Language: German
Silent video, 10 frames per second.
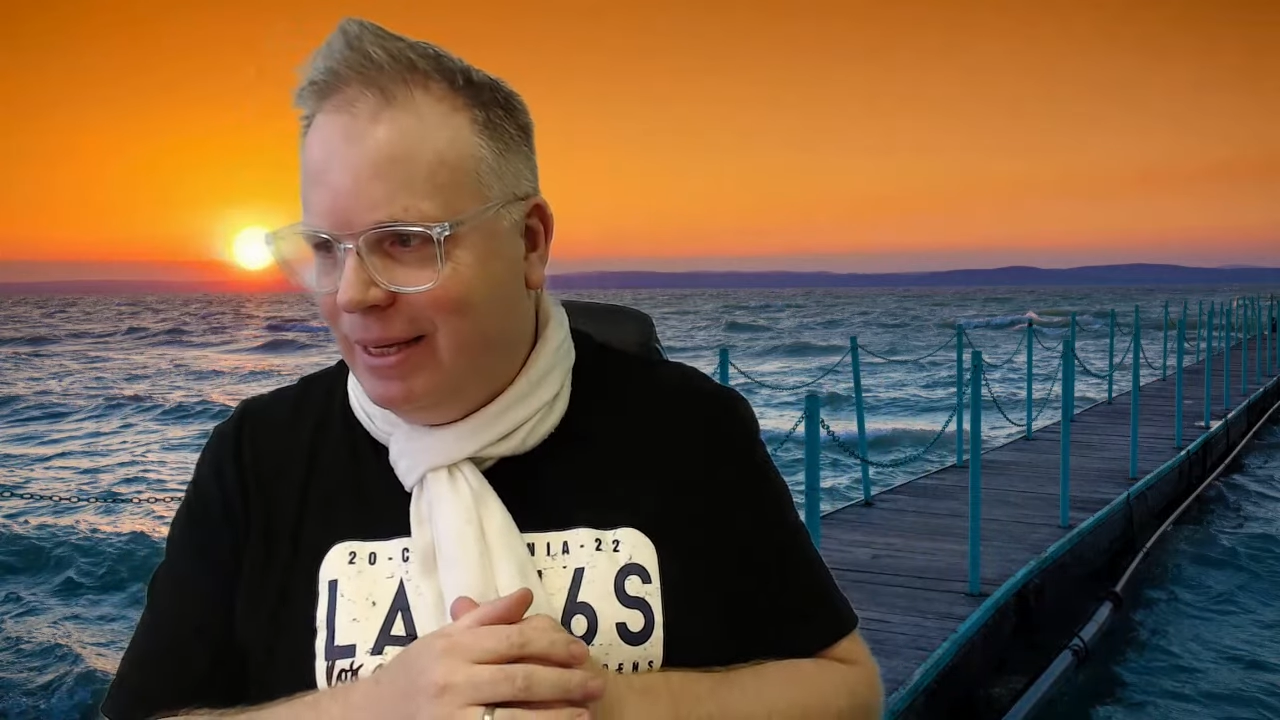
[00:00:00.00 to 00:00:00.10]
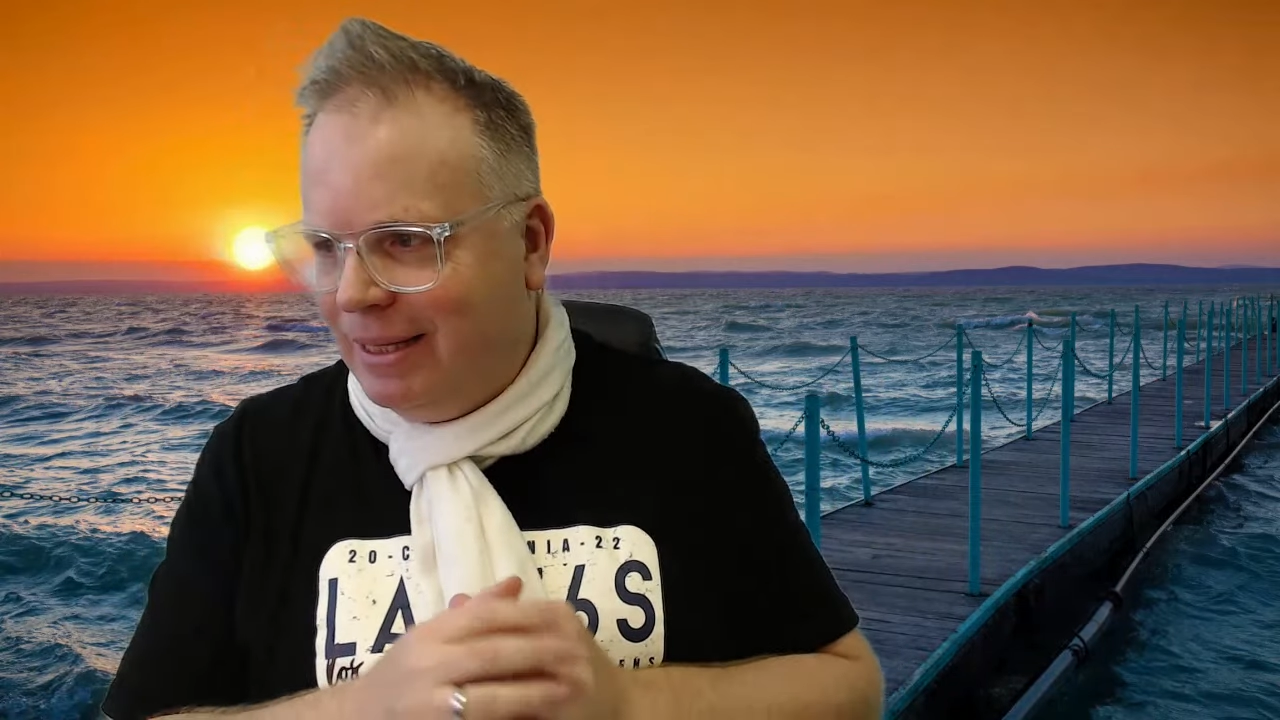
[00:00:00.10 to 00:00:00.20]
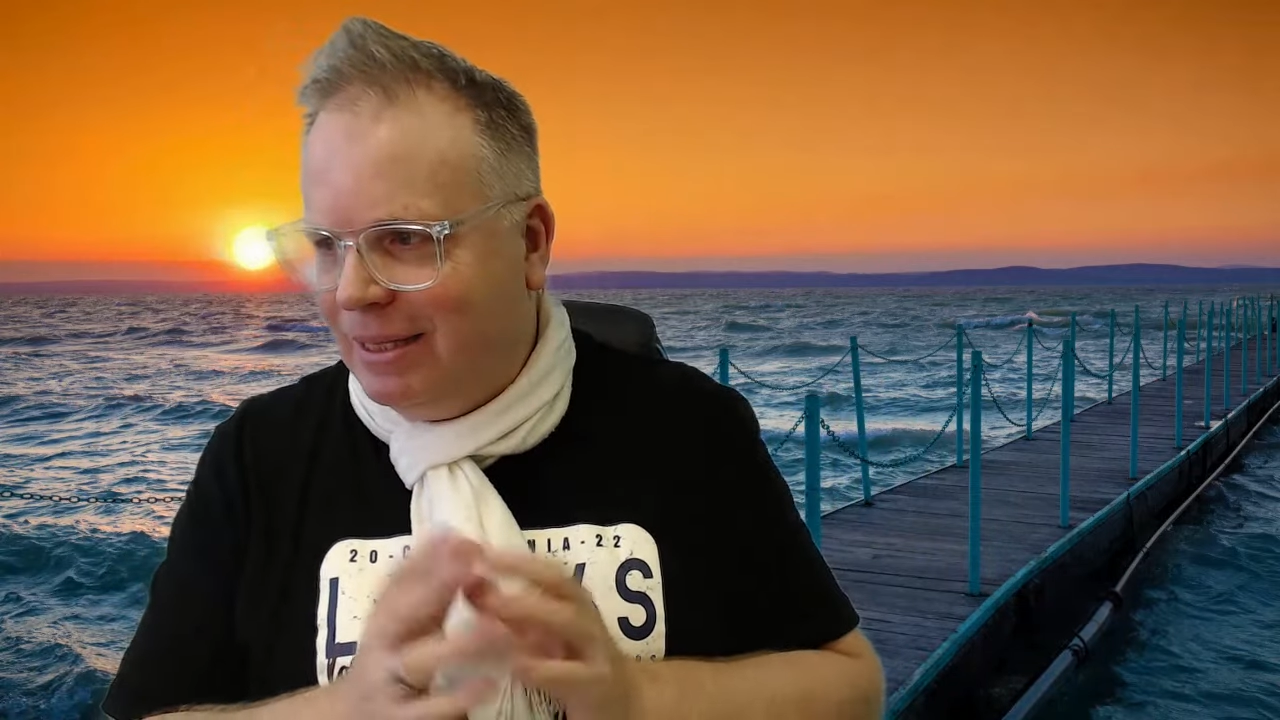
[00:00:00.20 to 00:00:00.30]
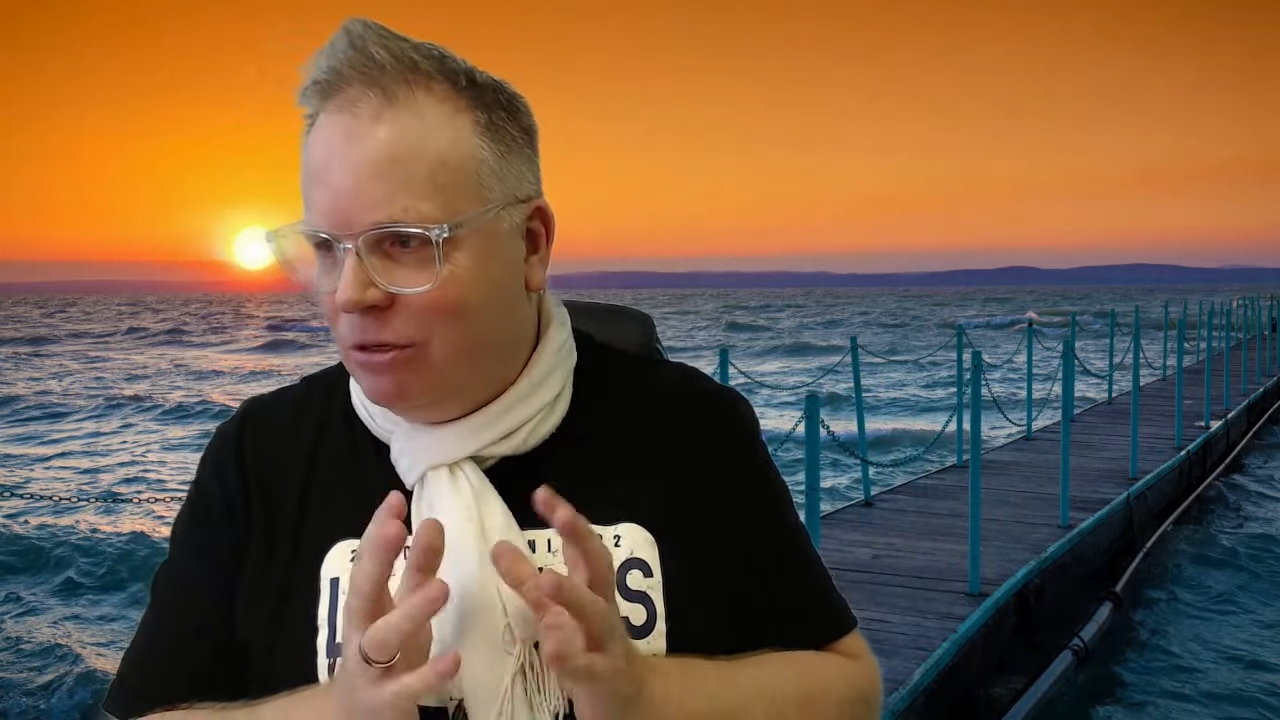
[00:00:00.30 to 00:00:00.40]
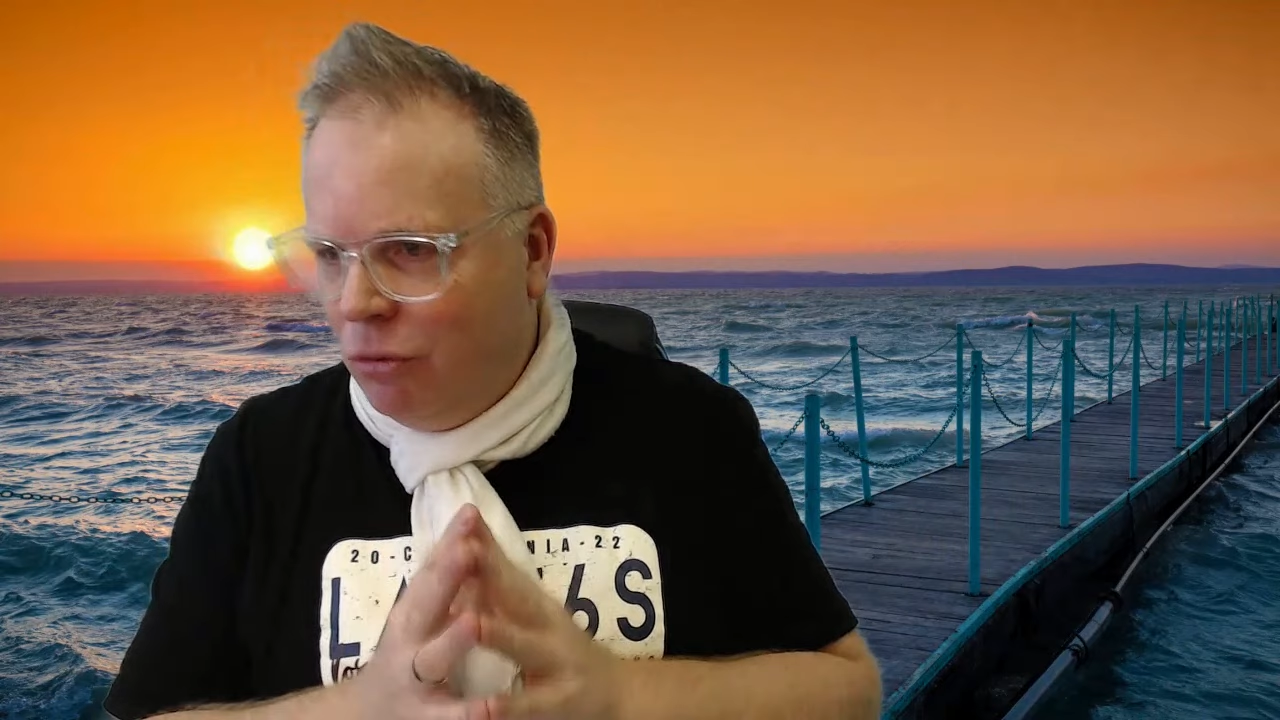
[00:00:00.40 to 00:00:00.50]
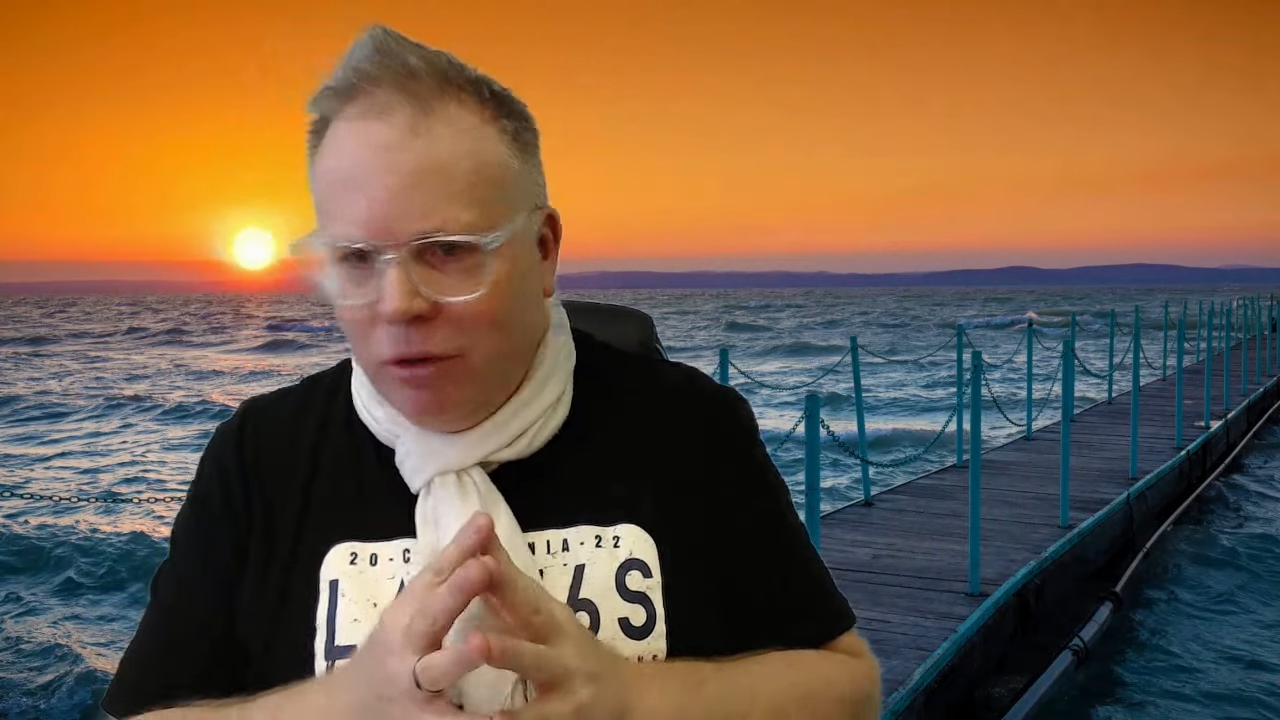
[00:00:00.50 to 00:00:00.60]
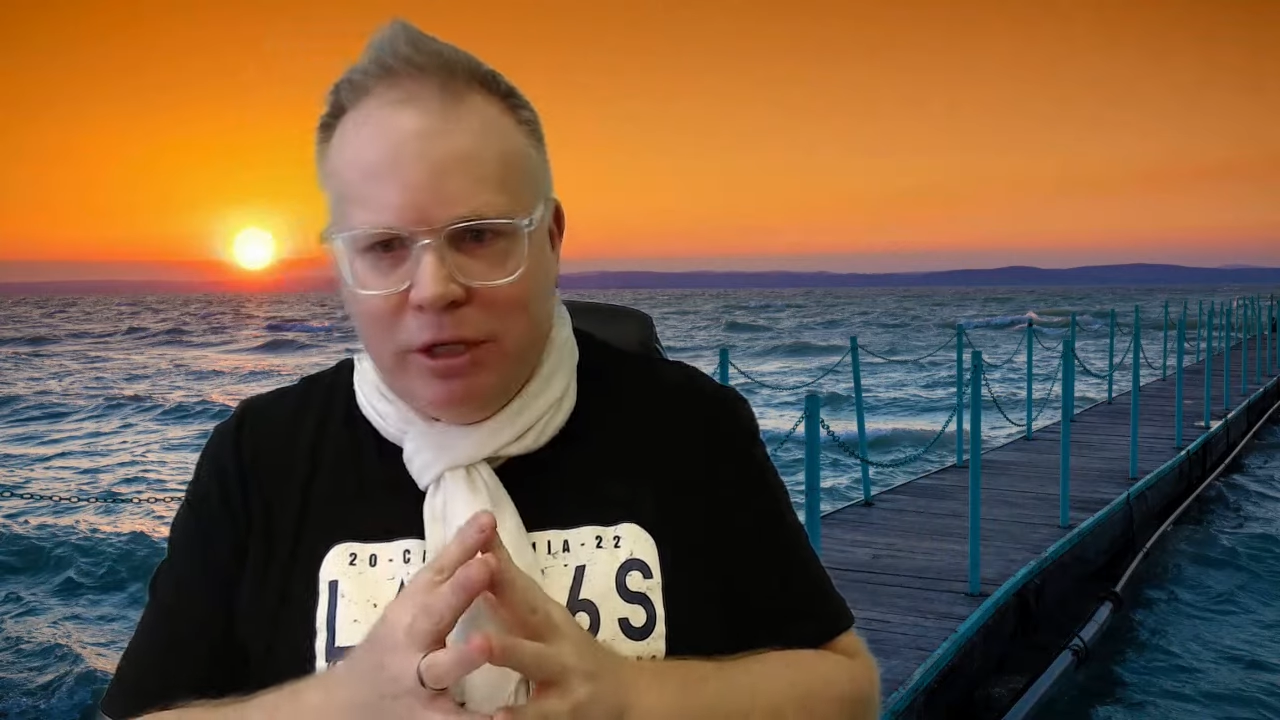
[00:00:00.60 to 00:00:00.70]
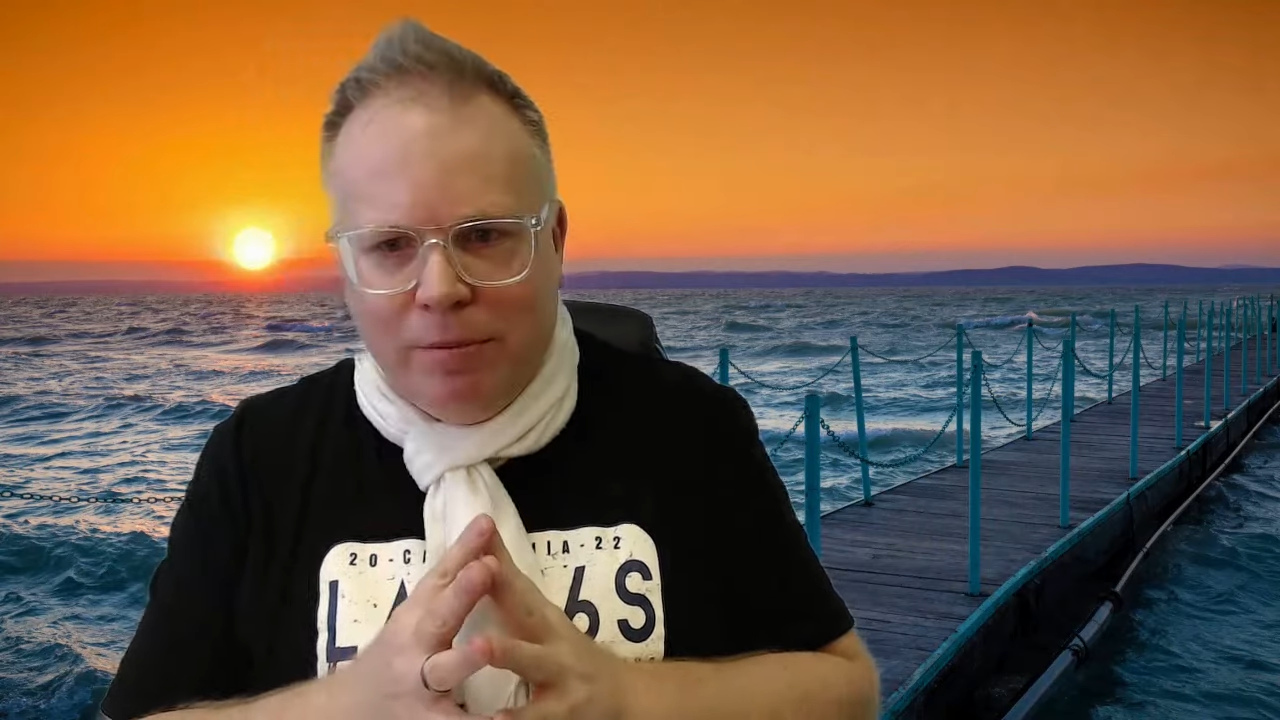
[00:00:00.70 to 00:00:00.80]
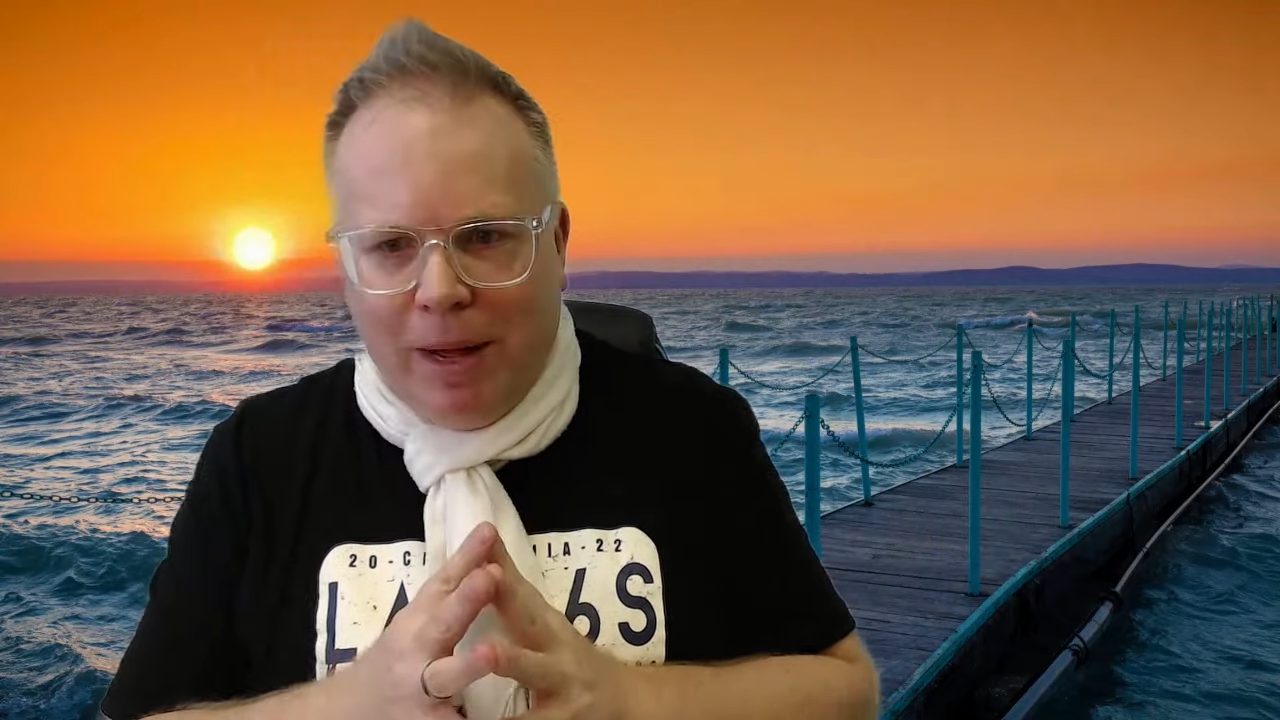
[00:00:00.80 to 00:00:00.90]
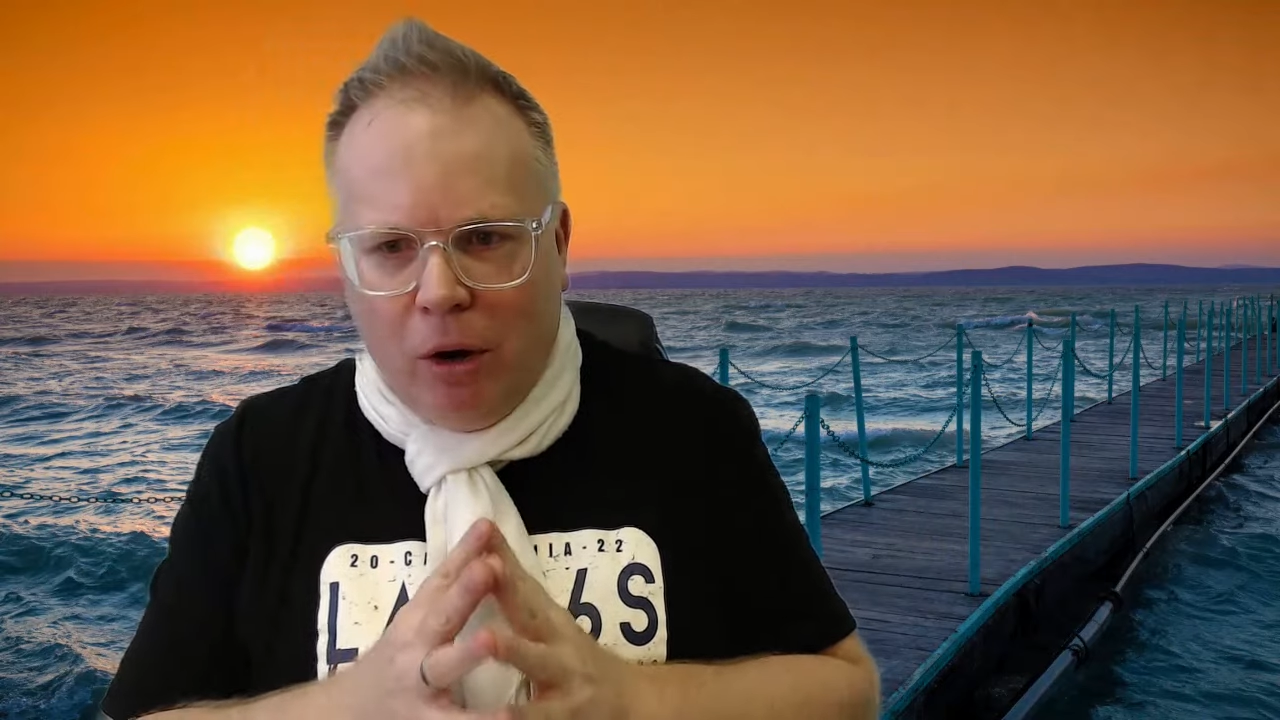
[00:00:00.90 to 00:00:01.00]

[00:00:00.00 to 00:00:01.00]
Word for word: Jetzt gucke ich mal,